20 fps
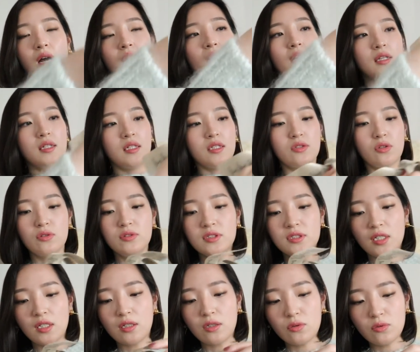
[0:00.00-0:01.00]
아, 이게 전
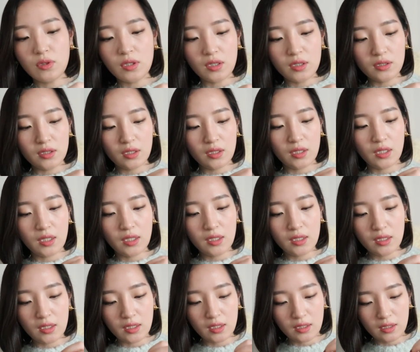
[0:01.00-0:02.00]
세계로
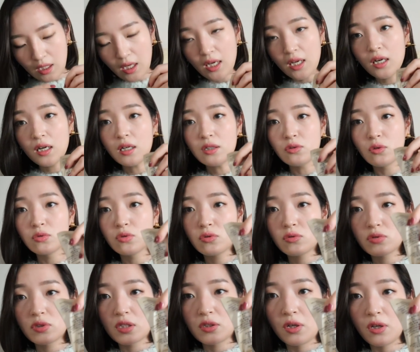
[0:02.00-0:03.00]
나가니까 다양한
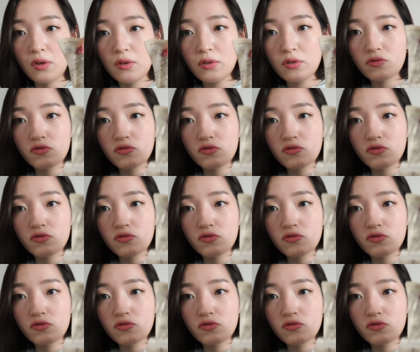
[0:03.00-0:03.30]
언어로 다 되어